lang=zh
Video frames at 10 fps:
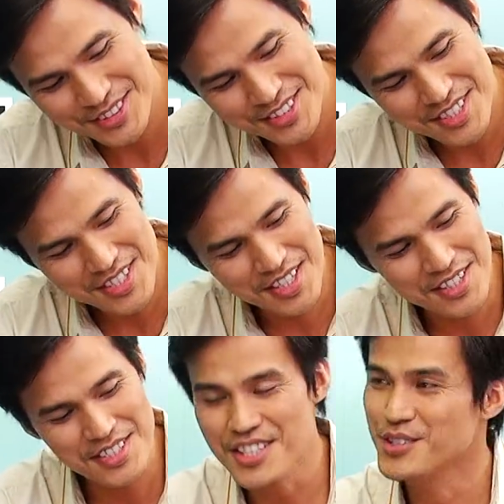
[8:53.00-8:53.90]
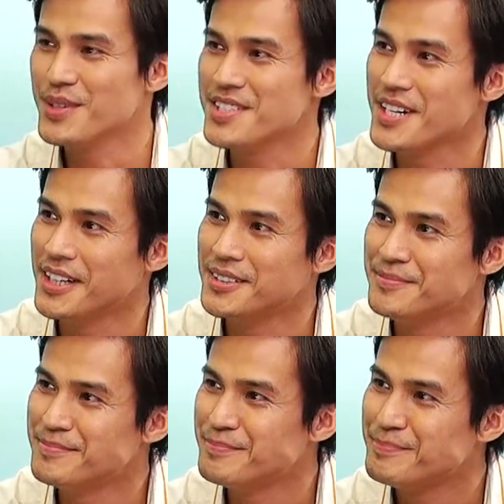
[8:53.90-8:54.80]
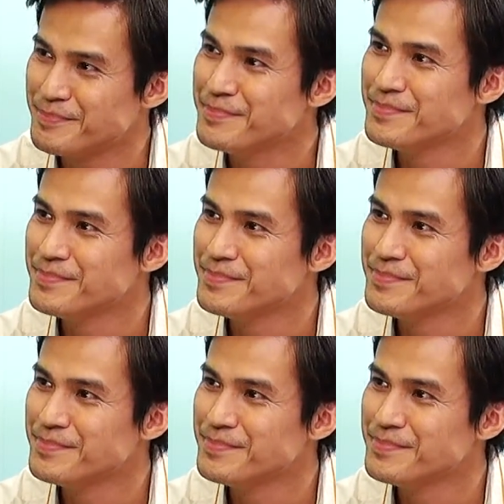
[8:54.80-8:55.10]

《前进原乡》啊哈，